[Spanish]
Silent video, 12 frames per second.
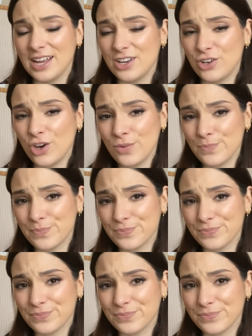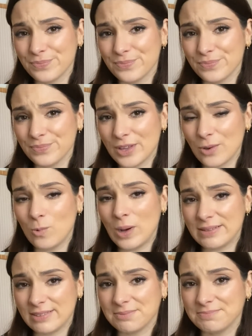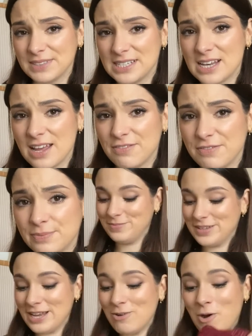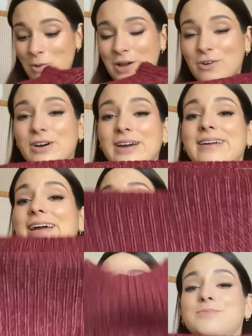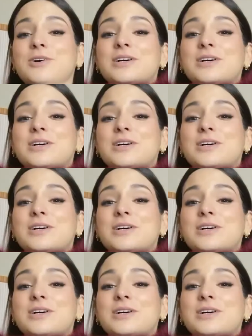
No, What is Life. Y luego me cogí el mismo